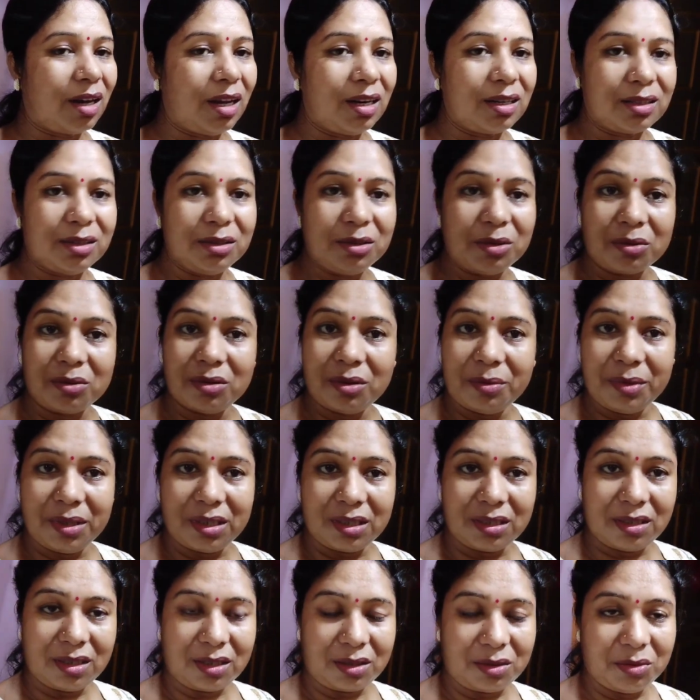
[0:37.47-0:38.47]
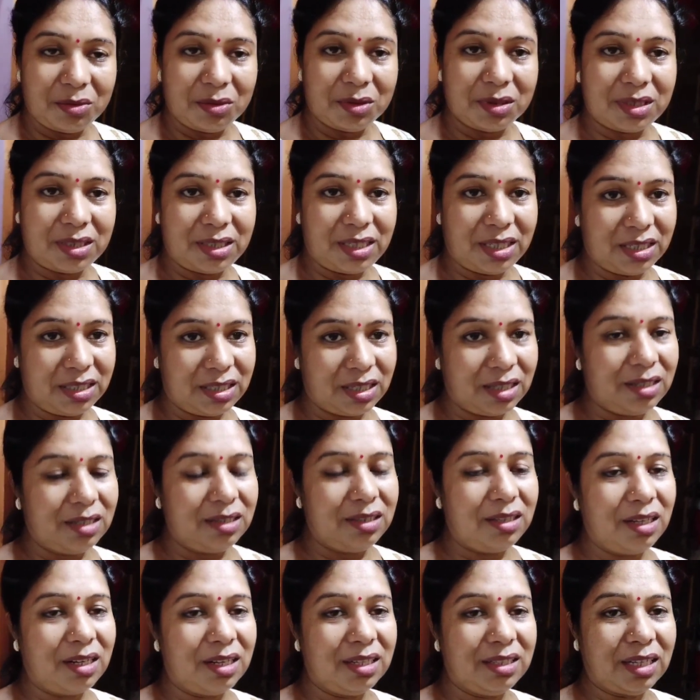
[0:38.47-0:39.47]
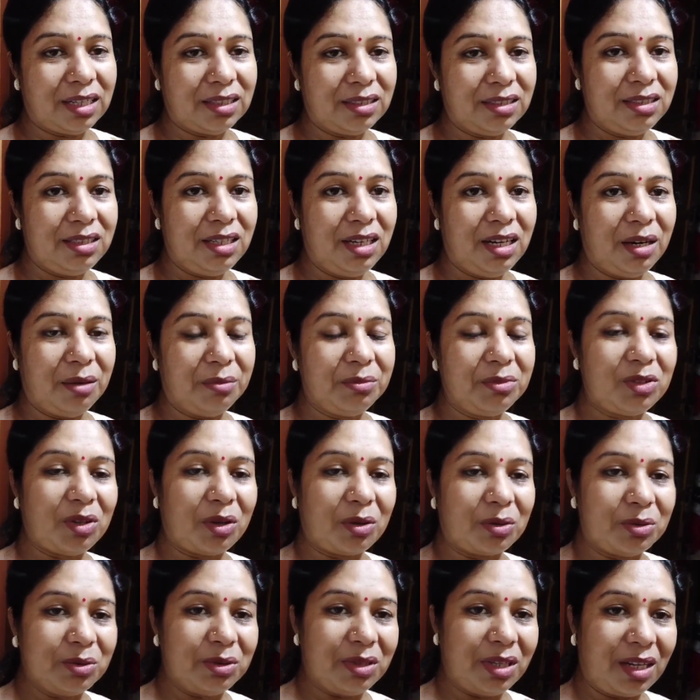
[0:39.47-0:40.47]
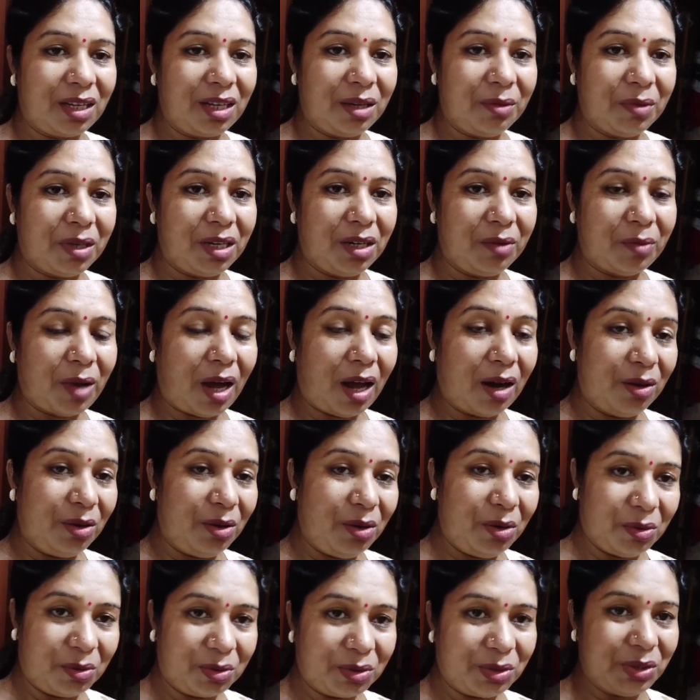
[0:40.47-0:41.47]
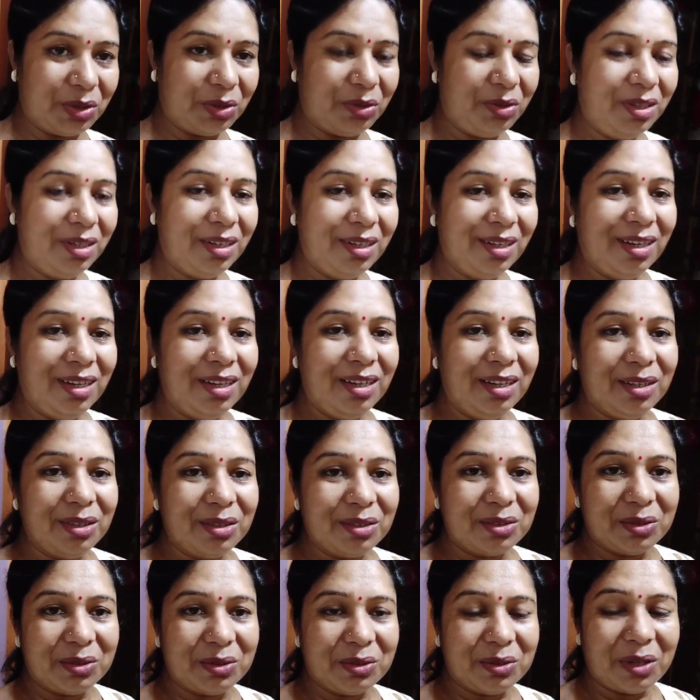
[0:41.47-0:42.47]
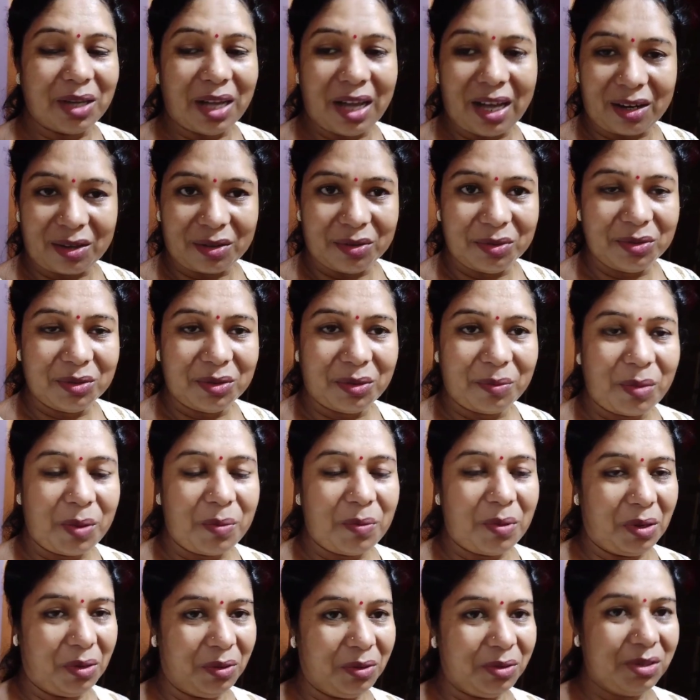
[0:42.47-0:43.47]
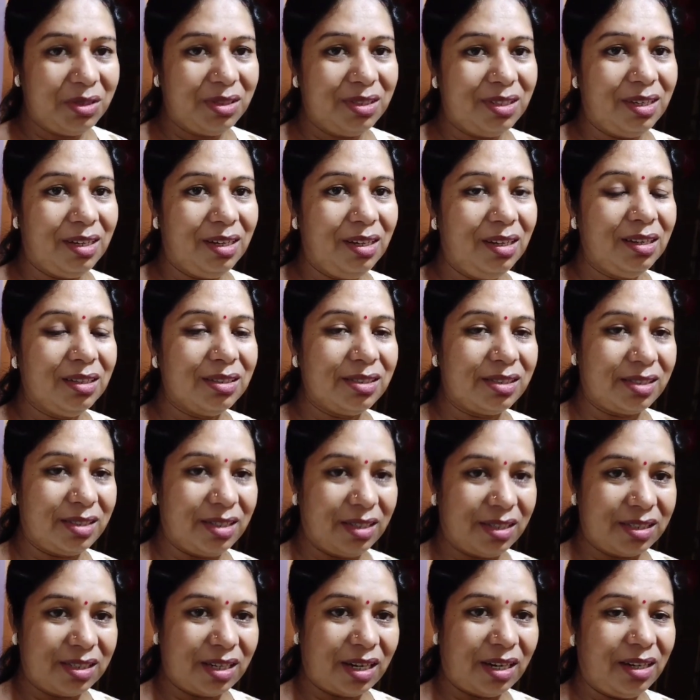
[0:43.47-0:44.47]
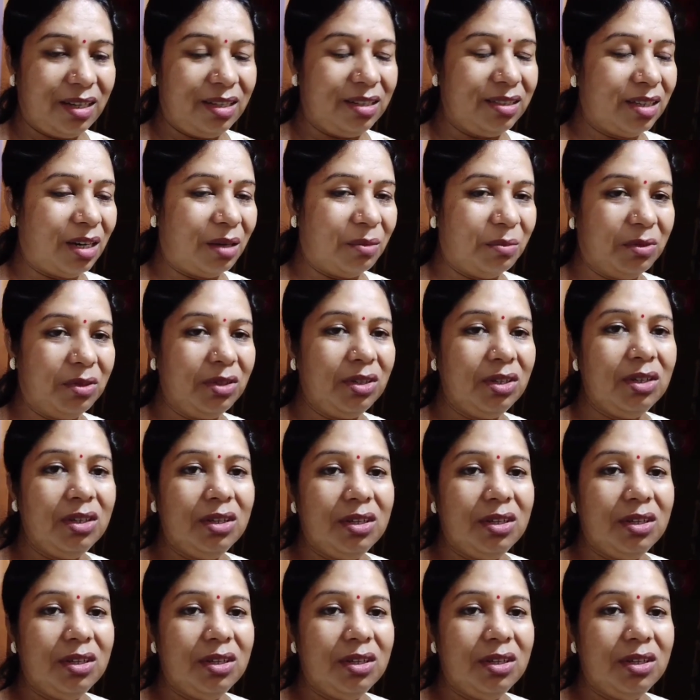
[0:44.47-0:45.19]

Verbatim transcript: কালকে যখন আমি একটু স্টেশনের দিকে যাচ্ছিলাম তখন দেখি মানে ভালোই লোকজন তো এখনও আমি বেরোচ্ছি স্টেশনেই যাব